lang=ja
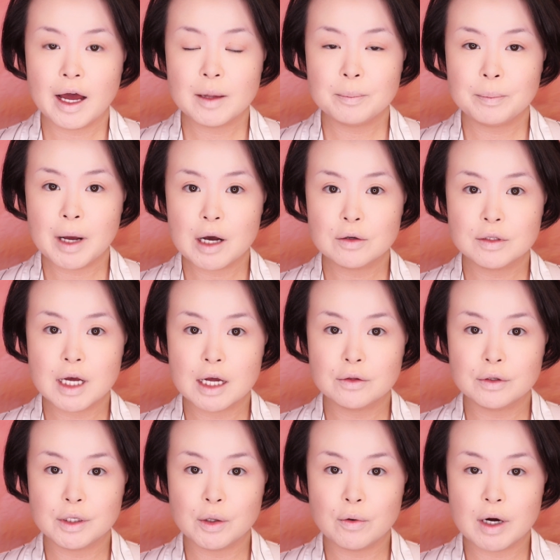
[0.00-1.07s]
はい、パウダー
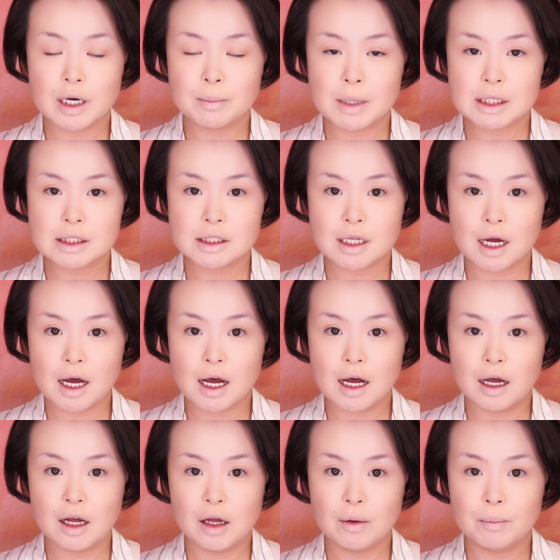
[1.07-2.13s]
塗り終わりまし
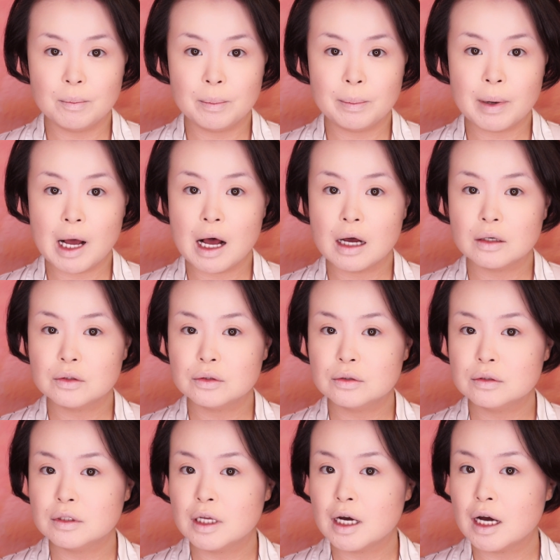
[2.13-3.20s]
た。
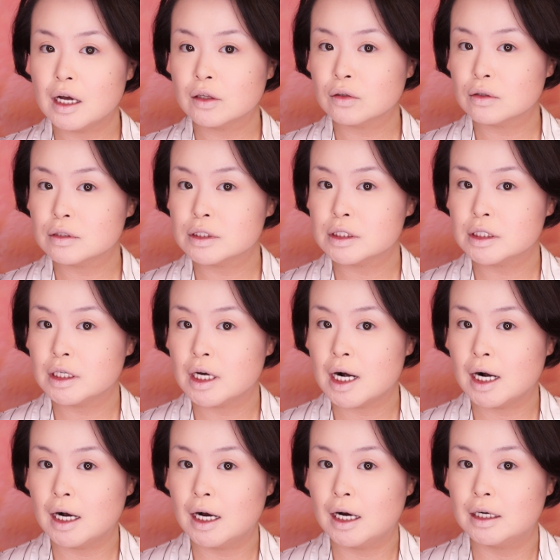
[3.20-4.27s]
パウダーの仕
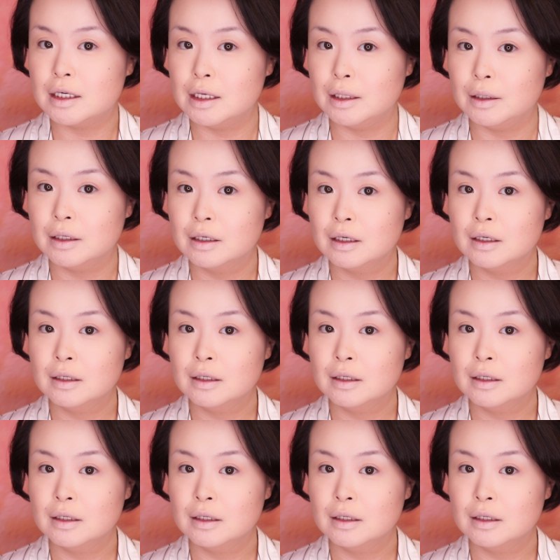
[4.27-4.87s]
上がり。